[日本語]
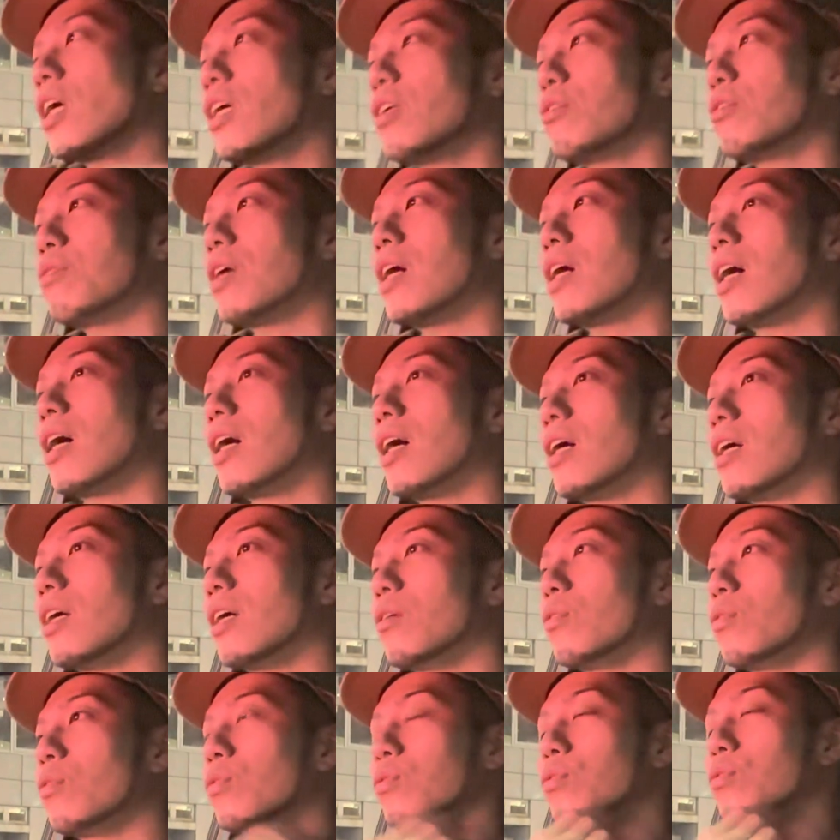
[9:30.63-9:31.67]
イルは
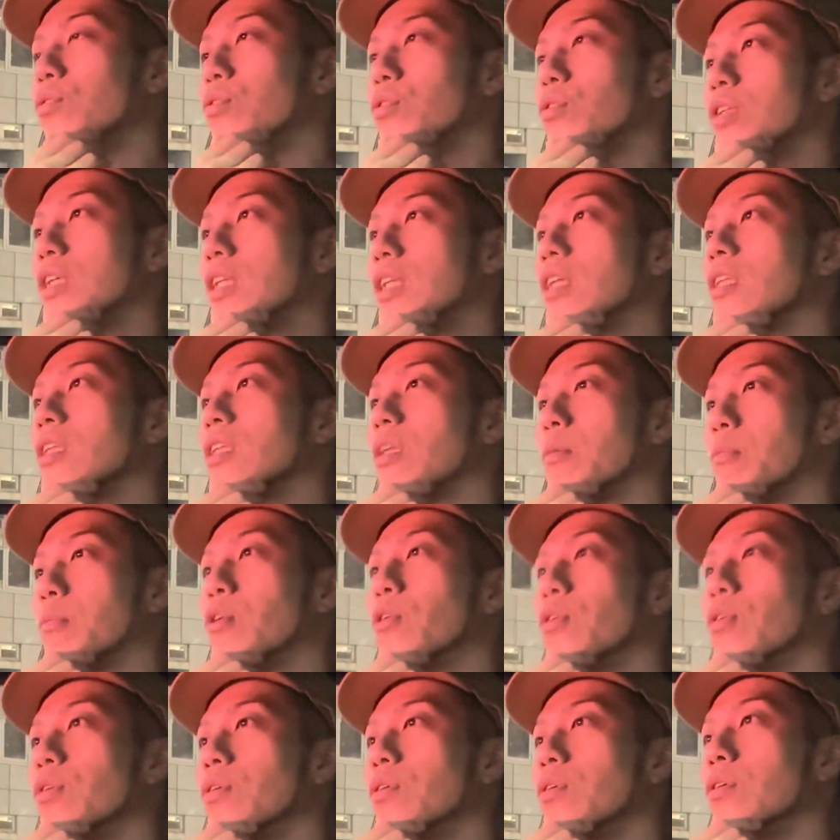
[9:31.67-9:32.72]
王道になって
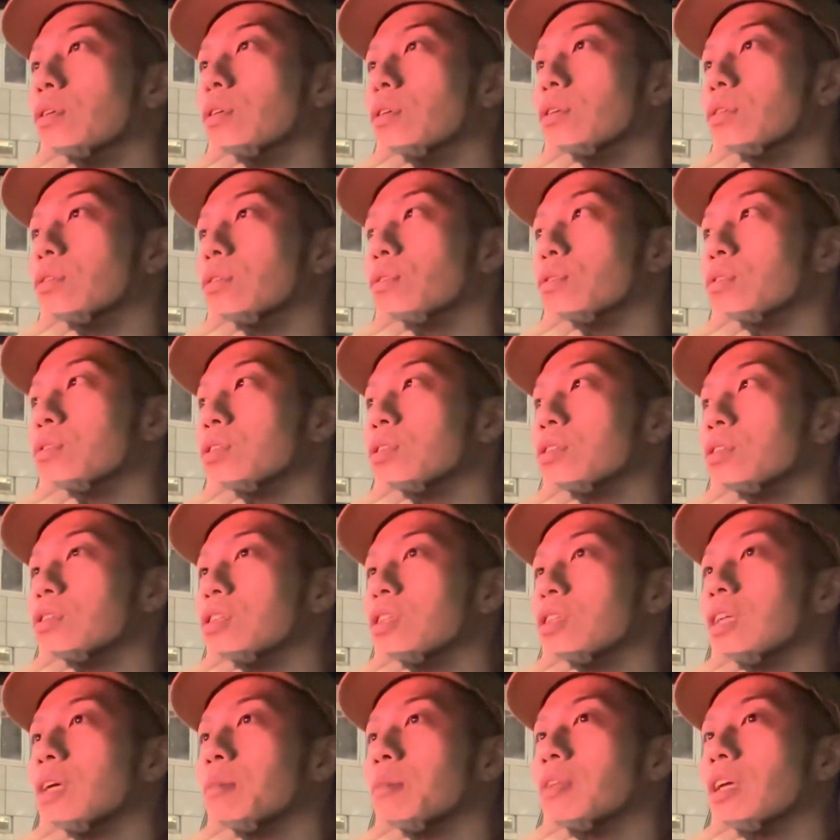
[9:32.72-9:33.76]
も投資する
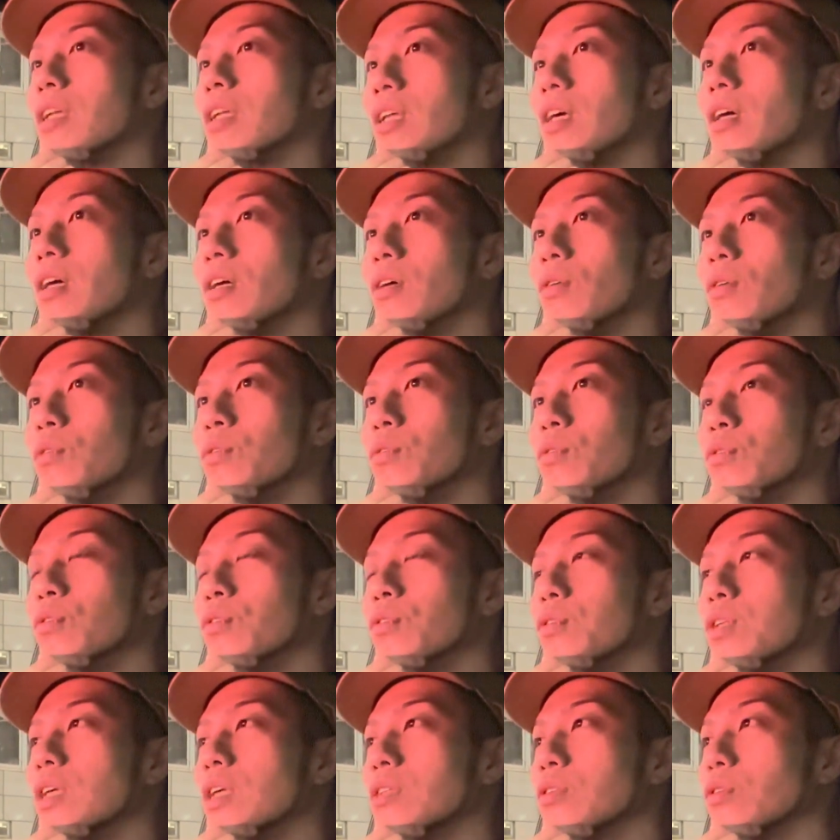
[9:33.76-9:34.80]
しないみたいなね王
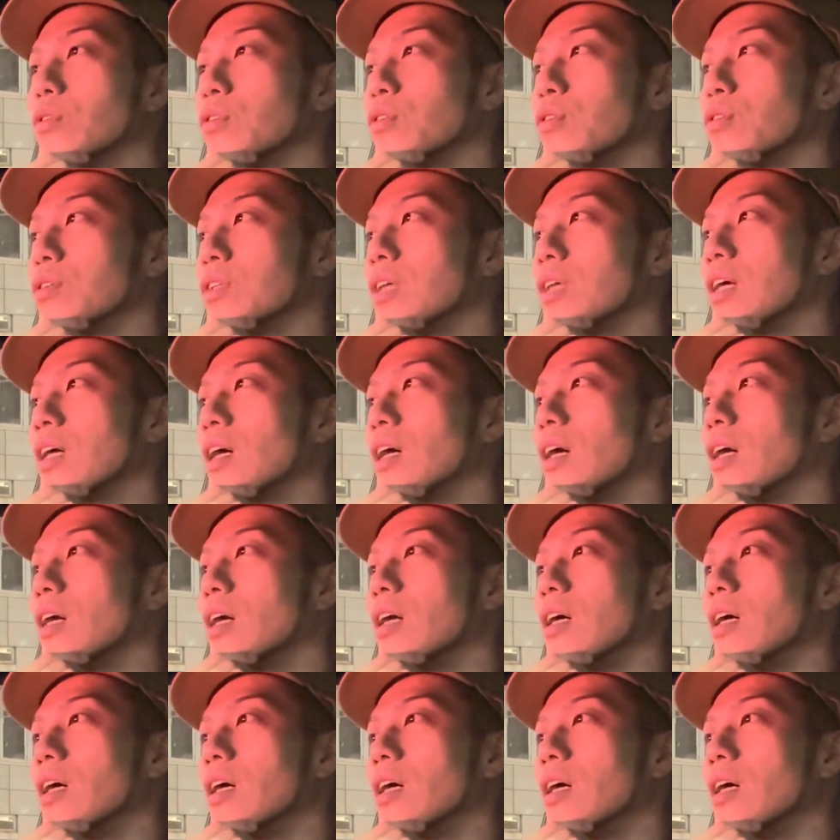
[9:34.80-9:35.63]
道なそのなんか